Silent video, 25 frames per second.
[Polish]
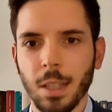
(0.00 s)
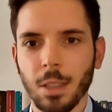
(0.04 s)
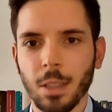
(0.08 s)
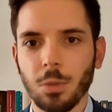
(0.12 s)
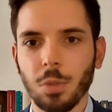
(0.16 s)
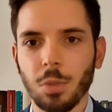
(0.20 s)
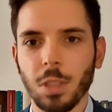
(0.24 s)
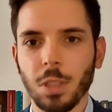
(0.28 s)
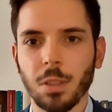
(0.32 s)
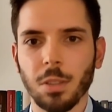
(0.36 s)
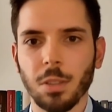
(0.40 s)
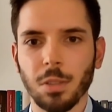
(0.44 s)

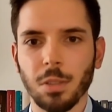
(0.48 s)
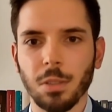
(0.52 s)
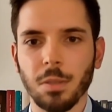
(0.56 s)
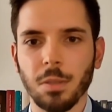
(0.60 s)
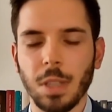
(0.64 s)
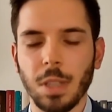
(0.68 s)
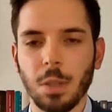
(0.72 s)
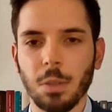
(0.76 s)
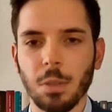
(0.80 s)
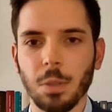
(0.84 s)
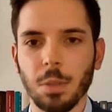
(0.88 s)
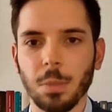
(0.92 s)
które
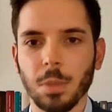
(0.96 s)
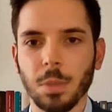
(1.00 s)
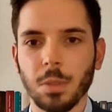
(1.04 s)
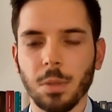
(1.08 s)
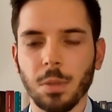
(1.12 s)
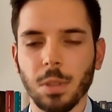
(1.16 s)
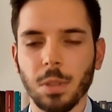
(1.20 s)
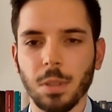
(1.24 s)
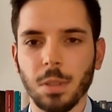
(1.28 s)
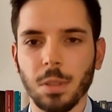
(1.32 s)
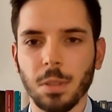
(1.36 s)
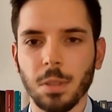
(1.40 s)
tonowałem,
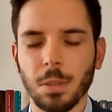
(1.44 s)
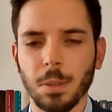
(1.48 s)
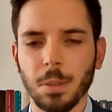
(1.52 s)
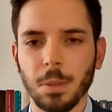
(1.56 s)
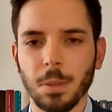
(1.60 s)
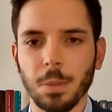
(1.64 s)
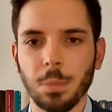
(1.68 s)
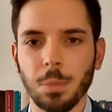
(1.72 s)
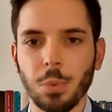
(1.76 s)
które y,